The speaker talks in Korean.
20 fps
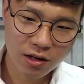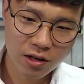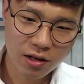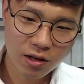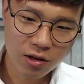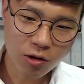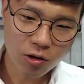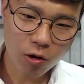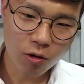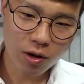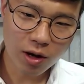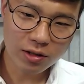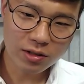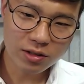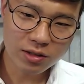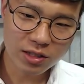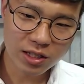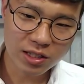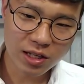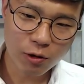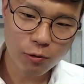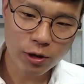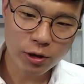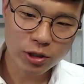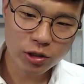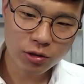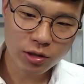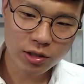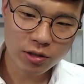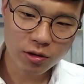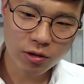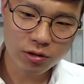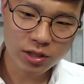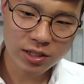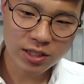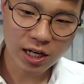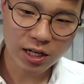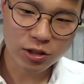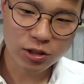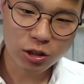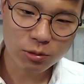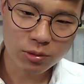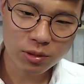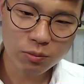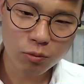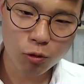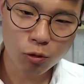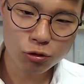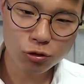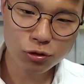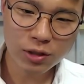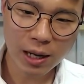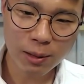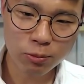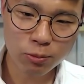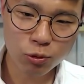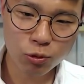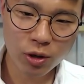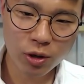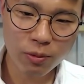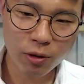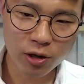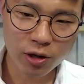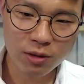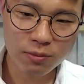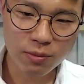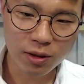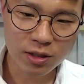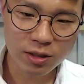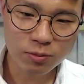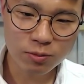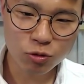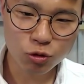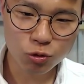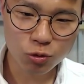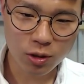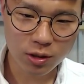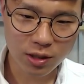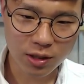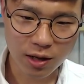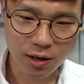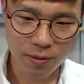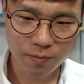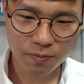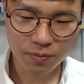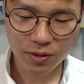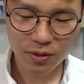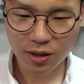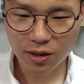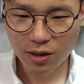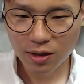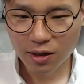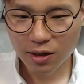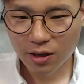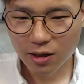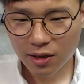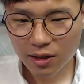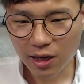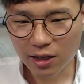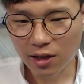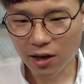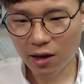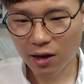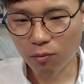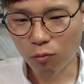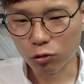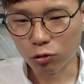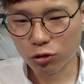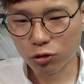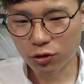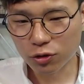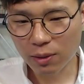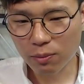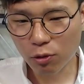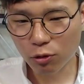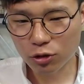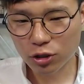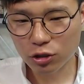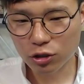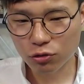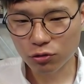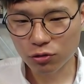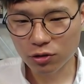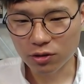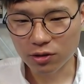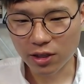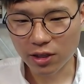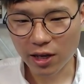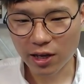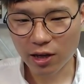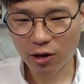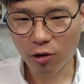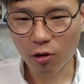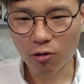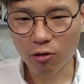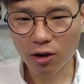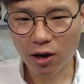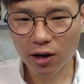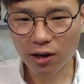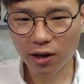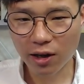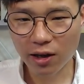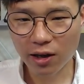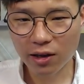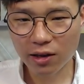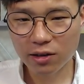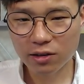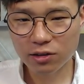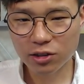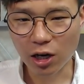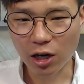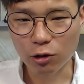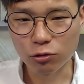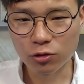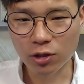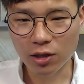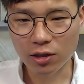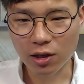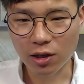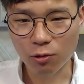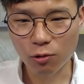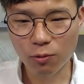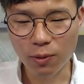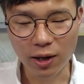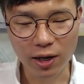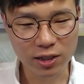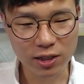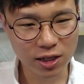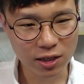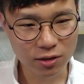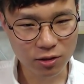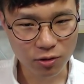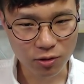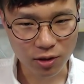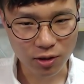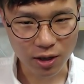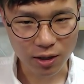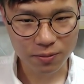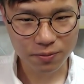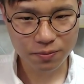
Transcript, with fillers: 건강은 기타 외적인 것의 장점을 모두 압도해 버릴 만큼 중요하다. 게다가 모두들 행복 지수는 대개 건강에 좌우됐다고 말하지 않던가.